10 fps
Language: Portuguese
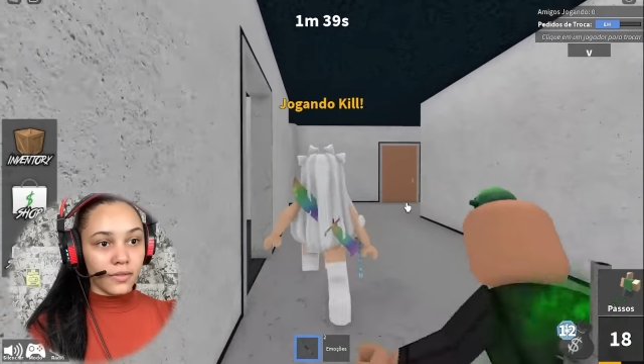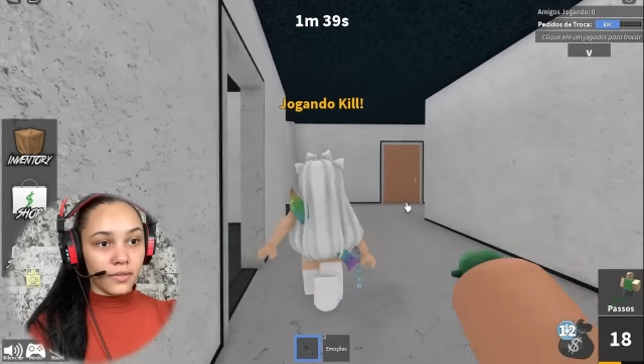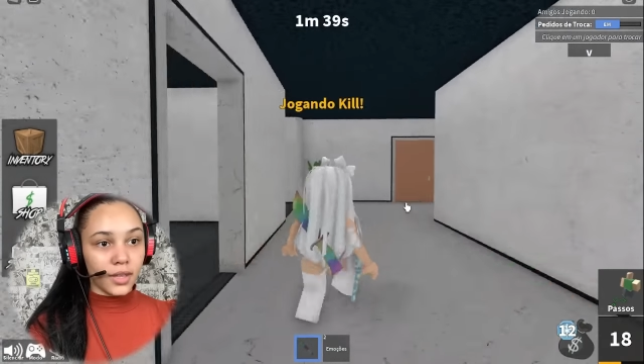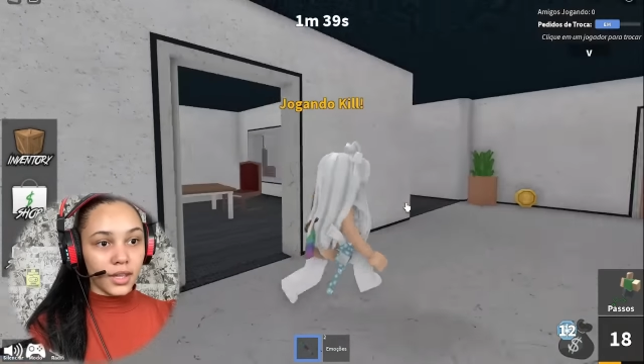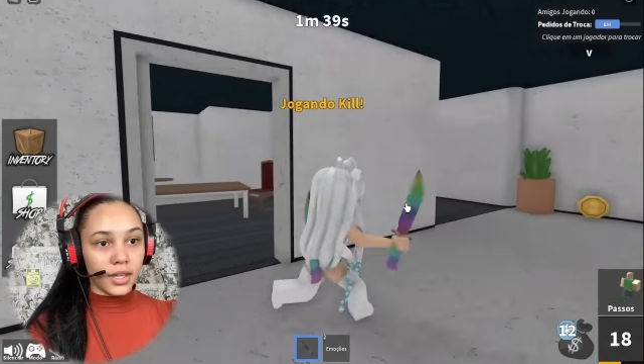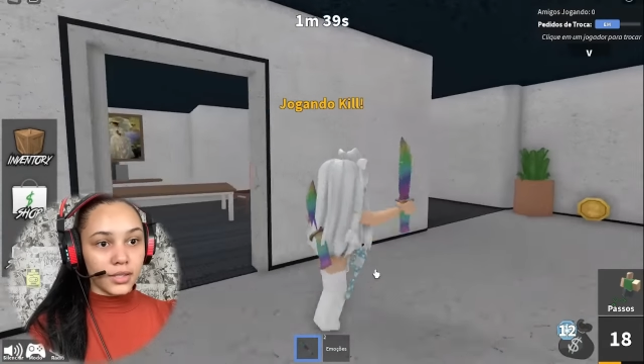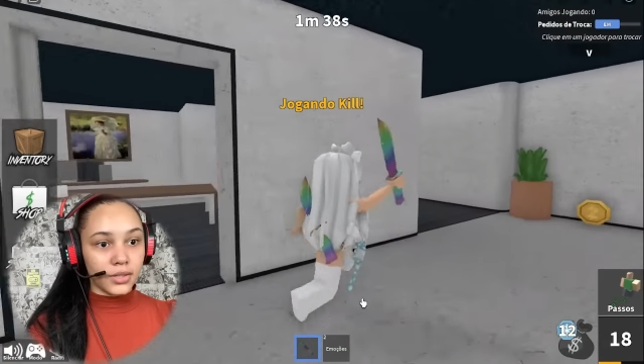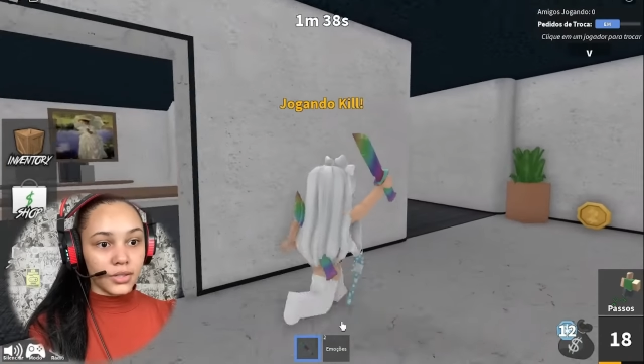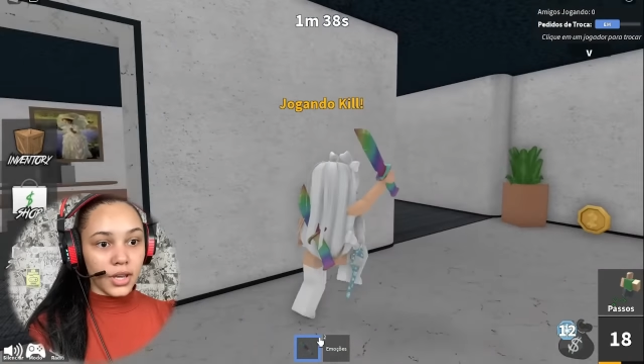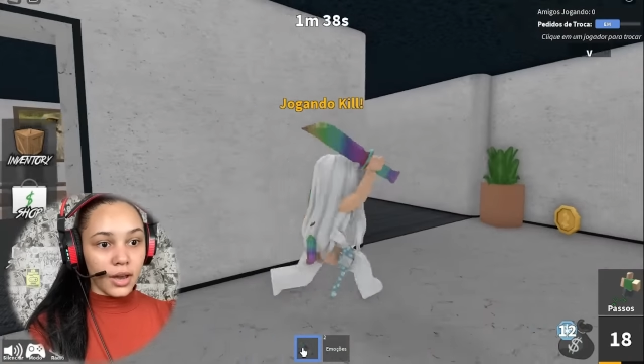Isso,
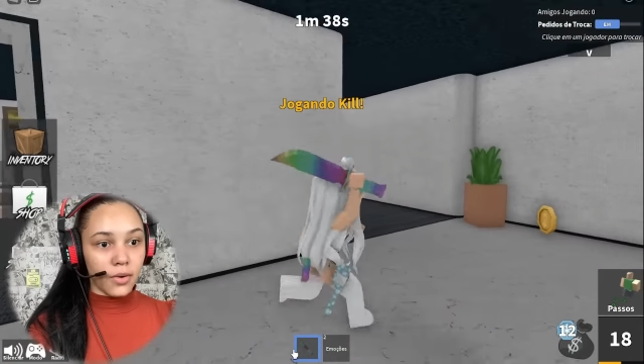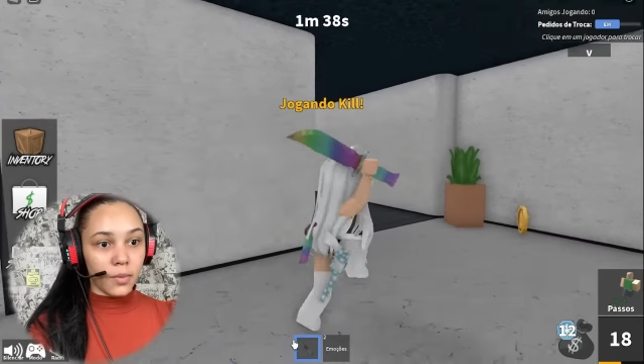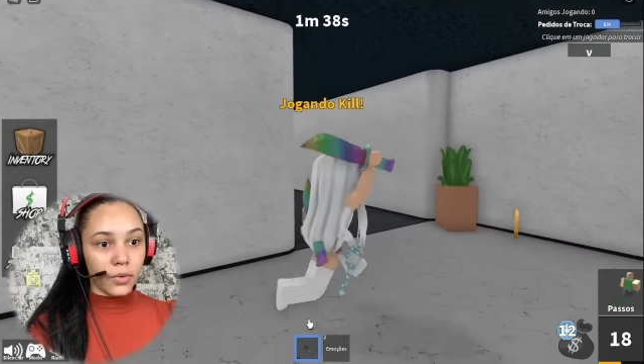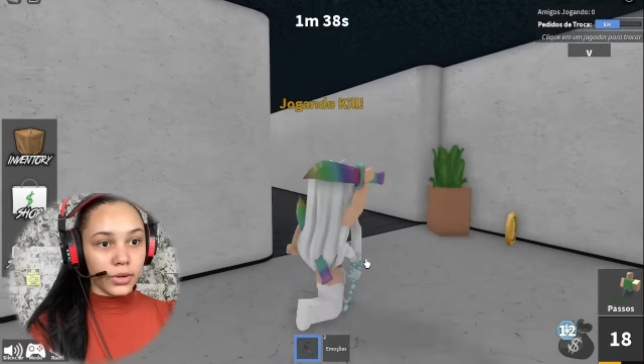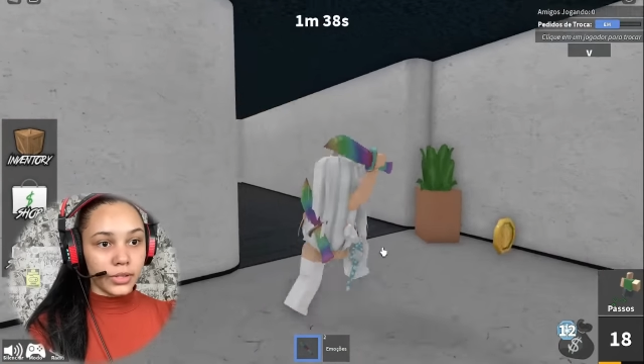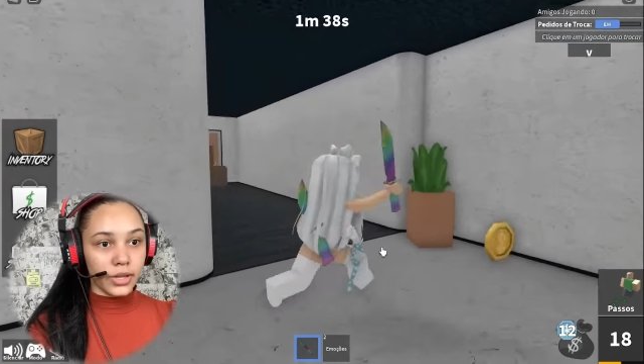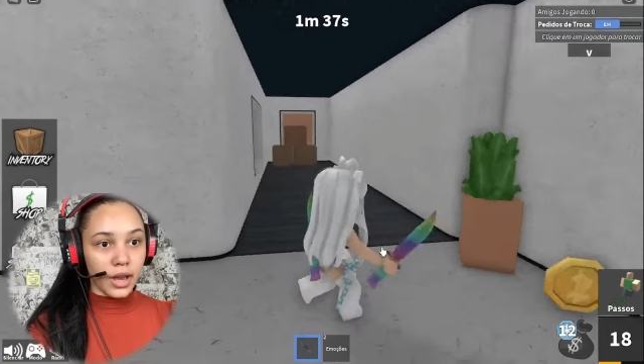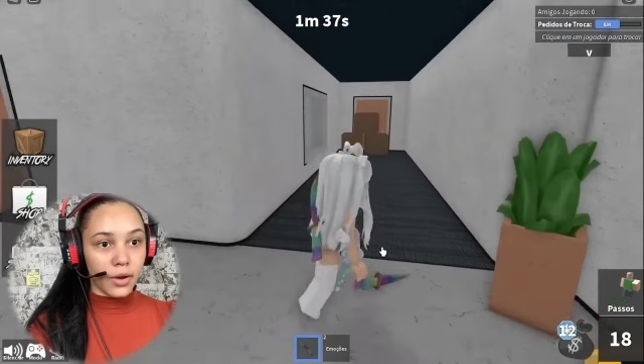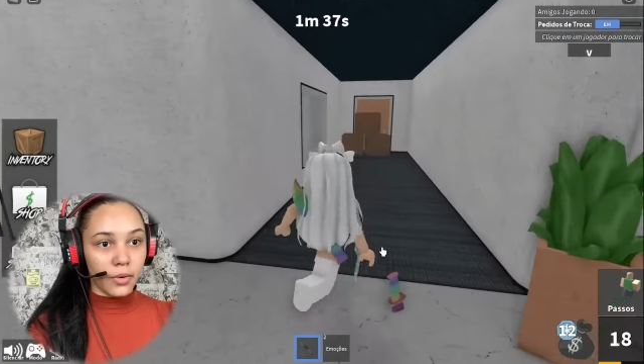tchau, amor, tchau.